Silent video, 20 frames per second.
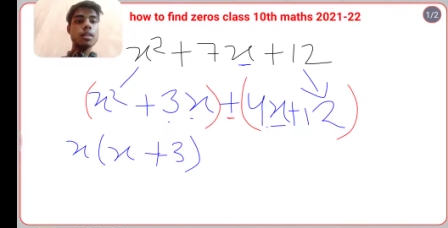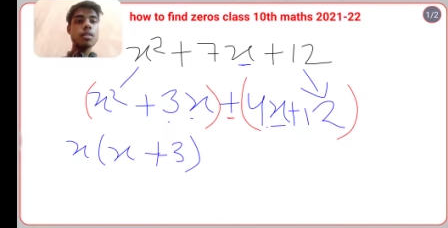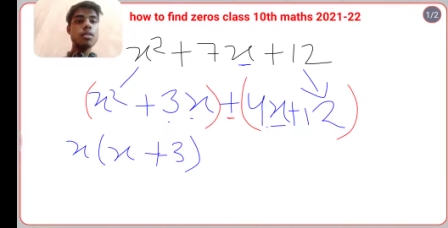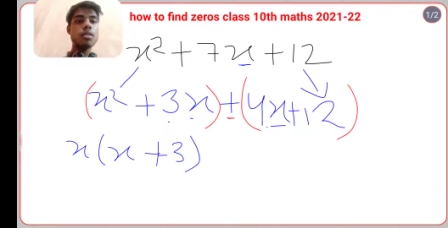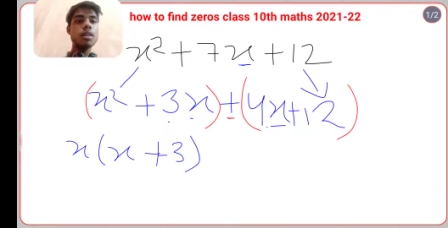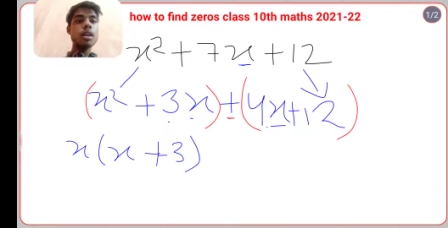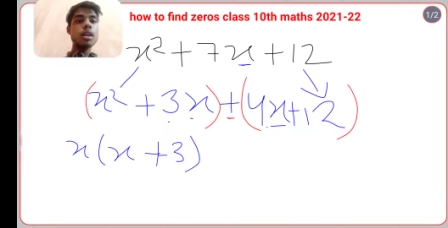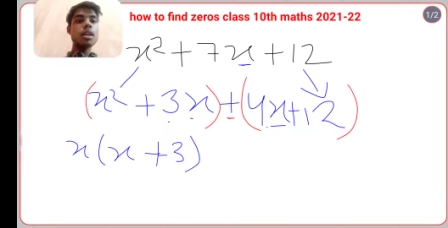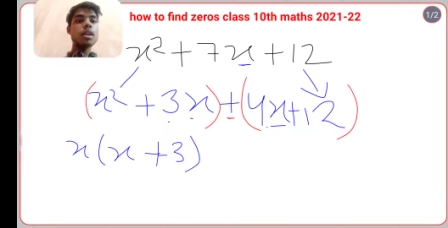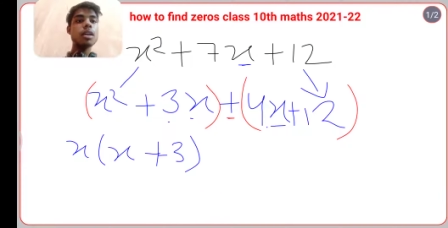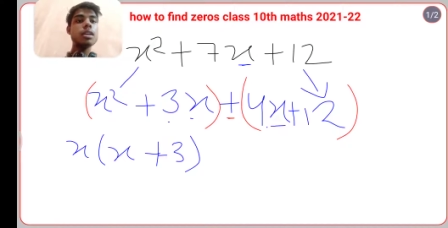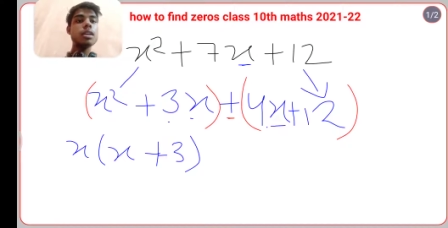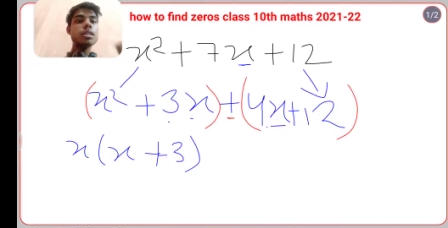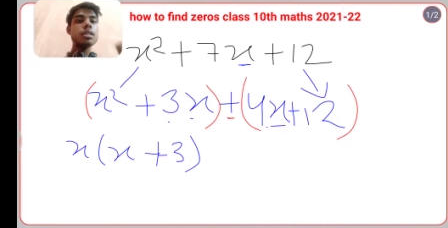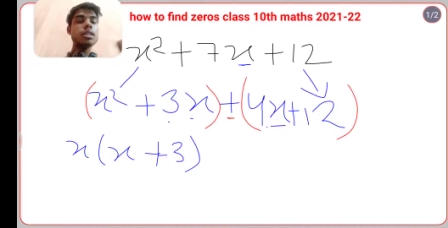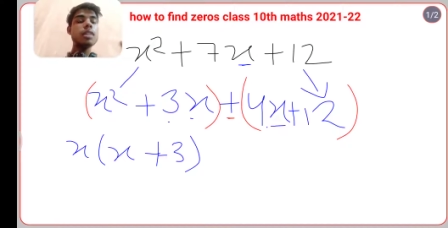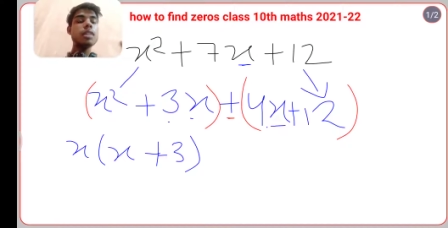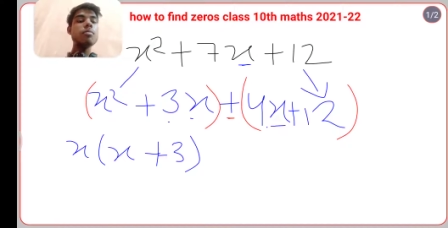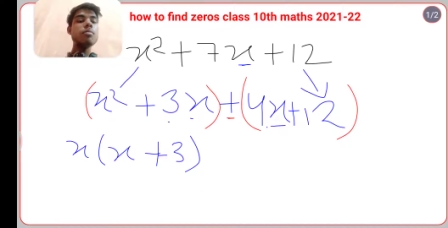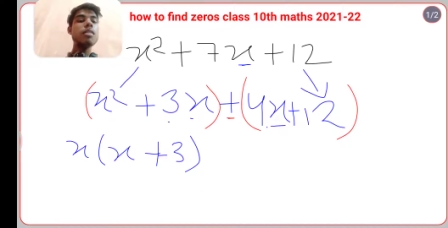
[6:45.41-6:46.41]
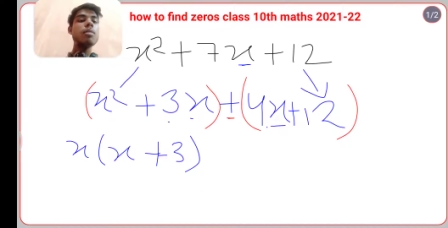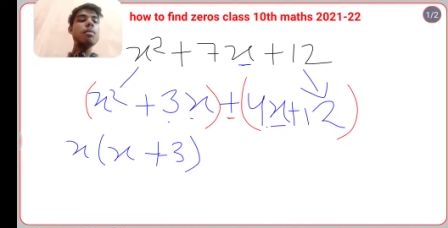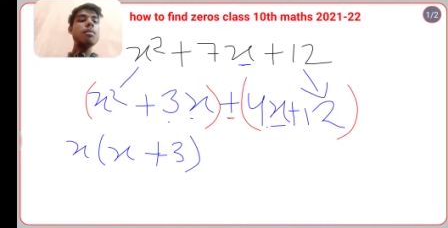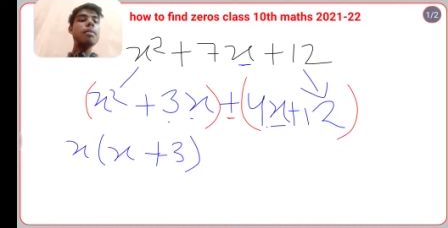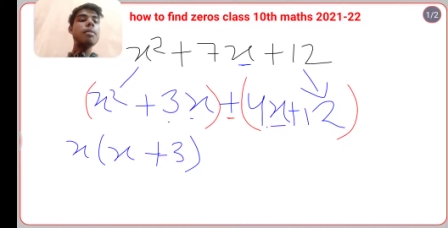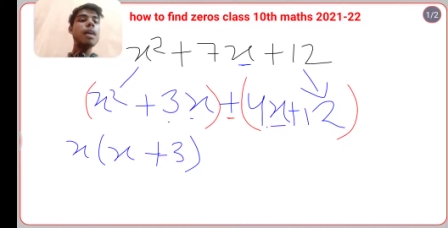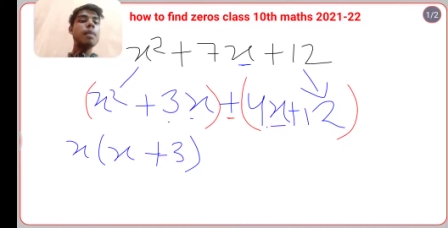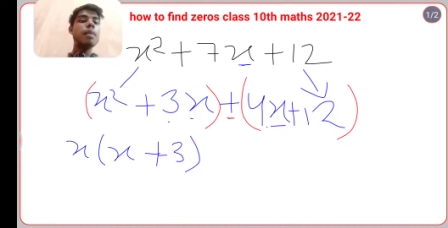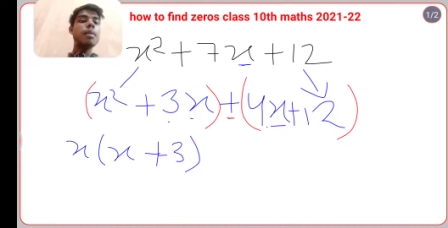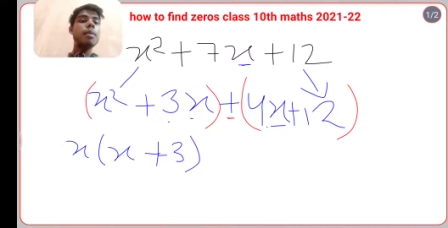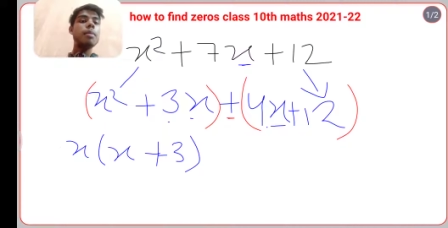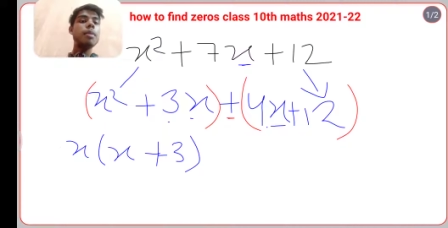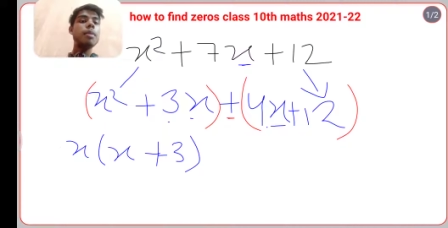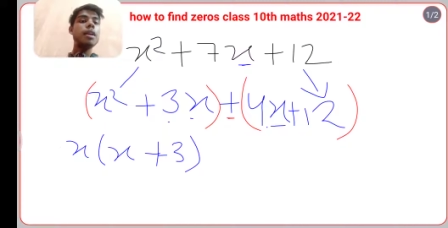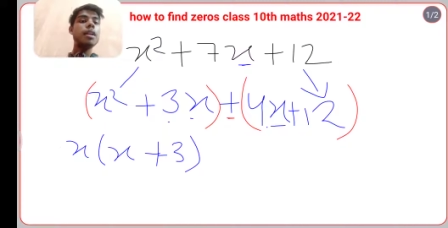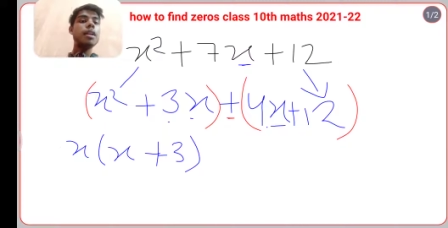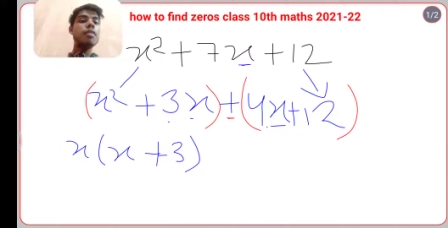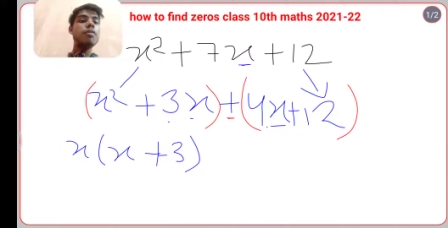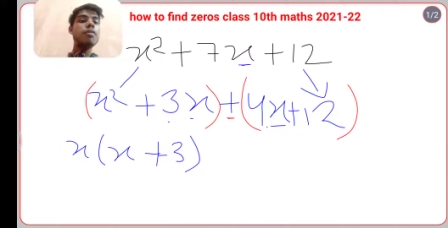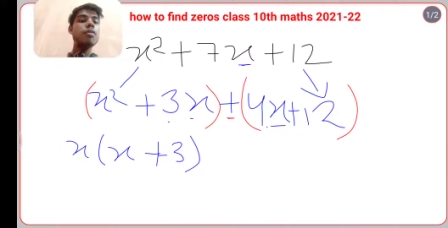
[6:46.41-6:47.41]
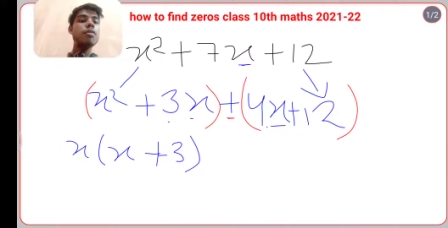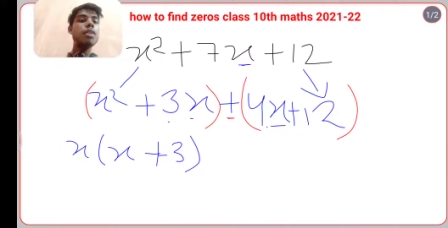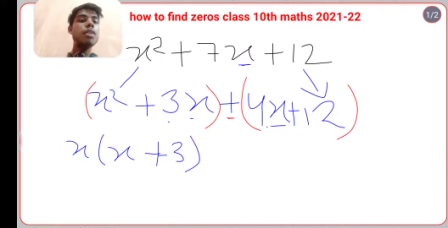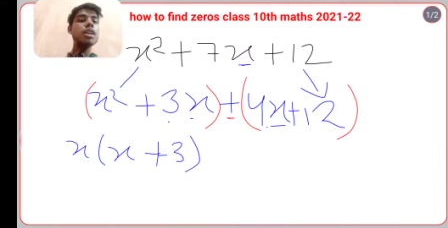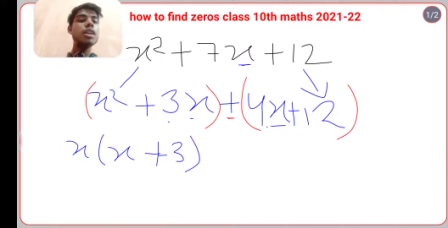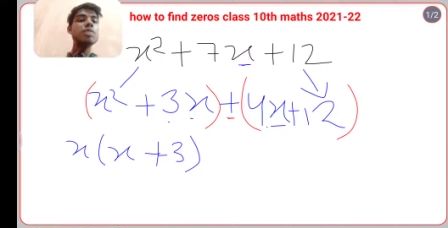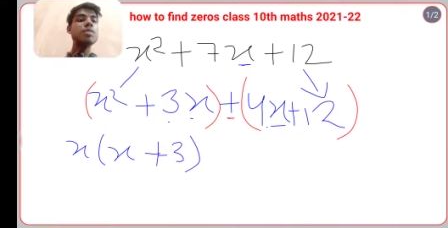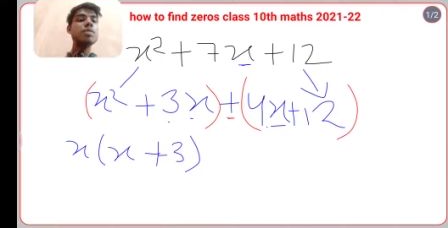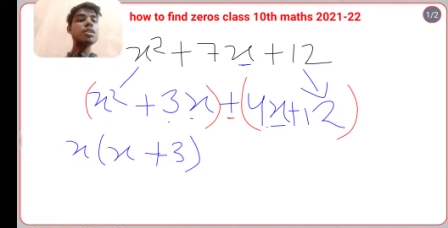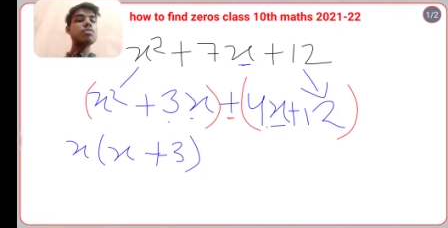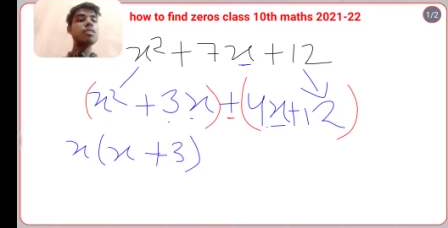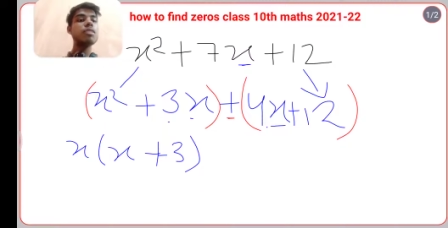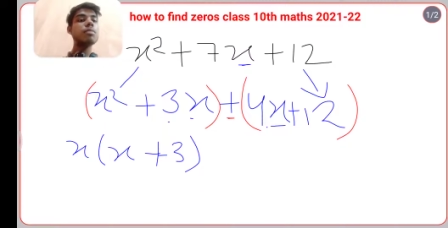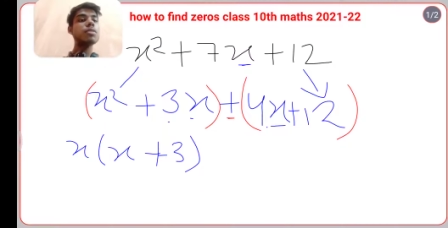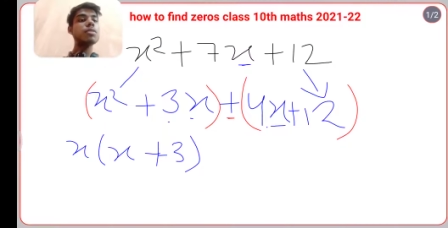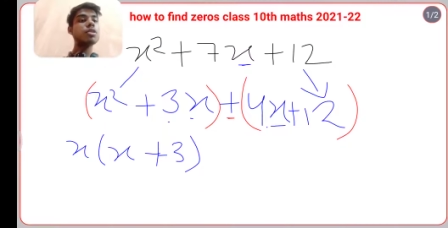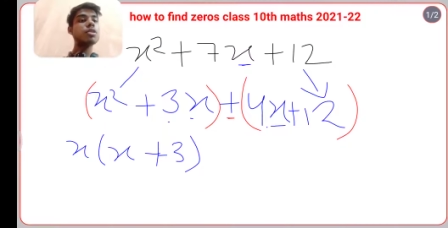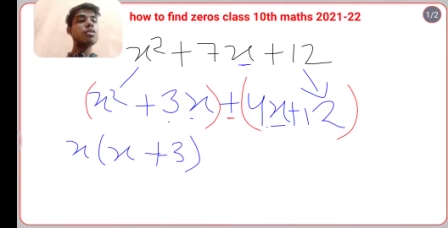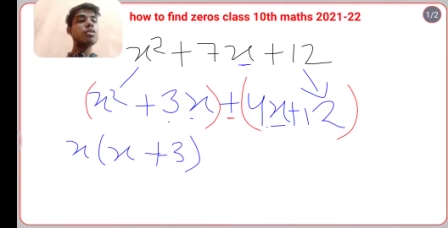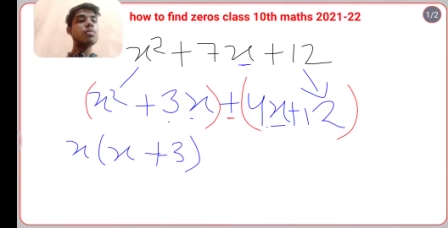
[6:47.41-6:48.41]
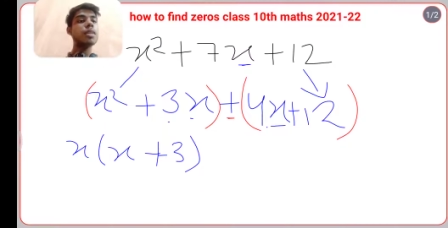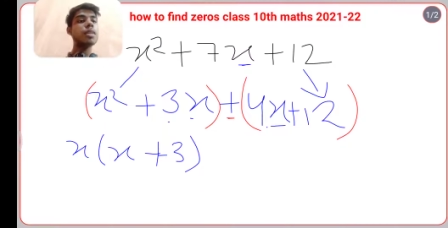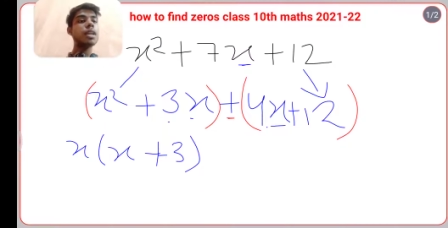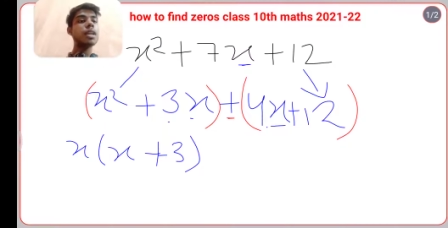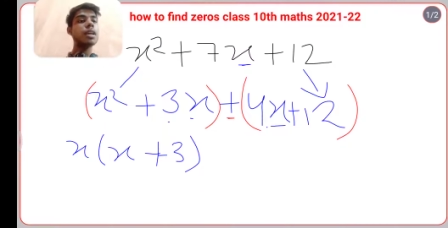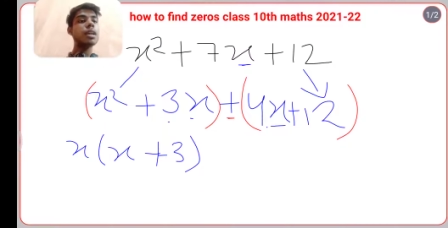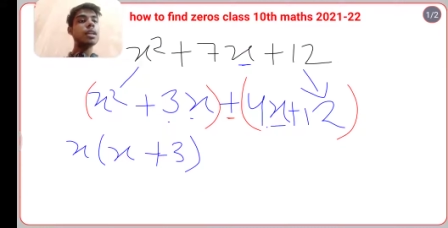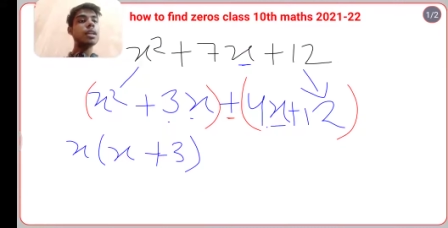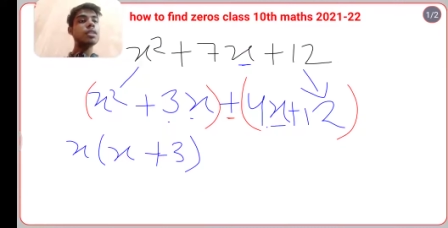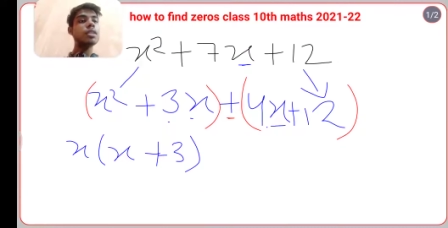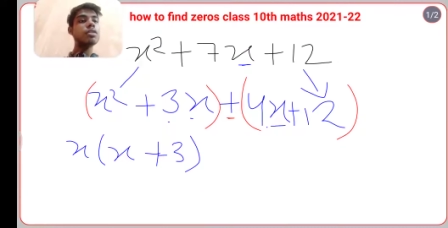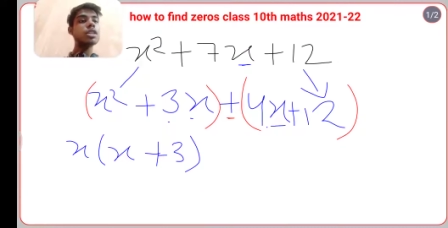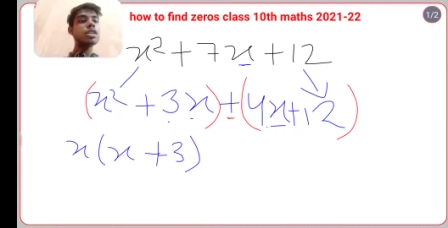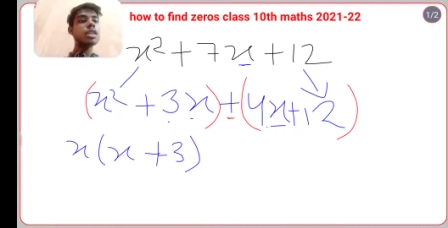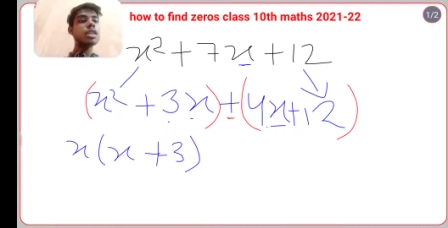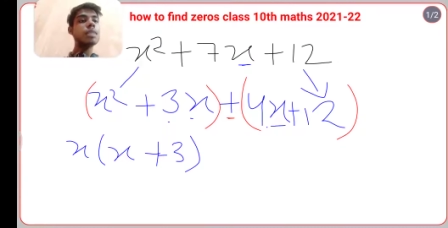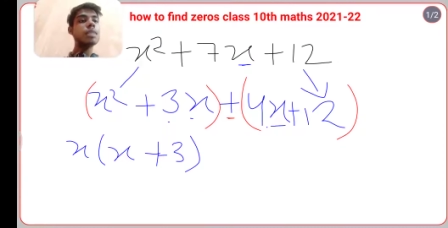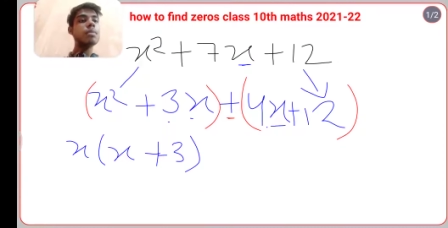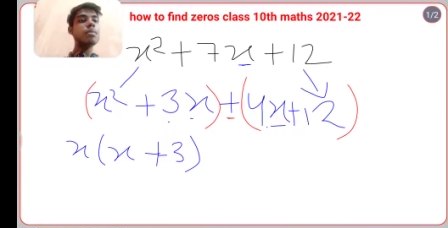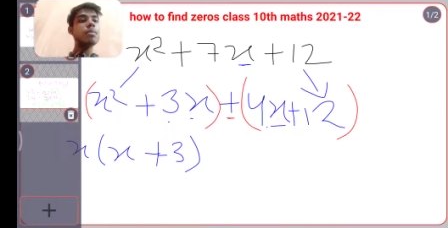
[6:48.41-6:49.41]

ओके सेम काम हमें यहाँ पर भी करना है फोर एक्स प्लस ट्वेल्व में से कॉमन निकालना है तो इसके लिए भी हम लोग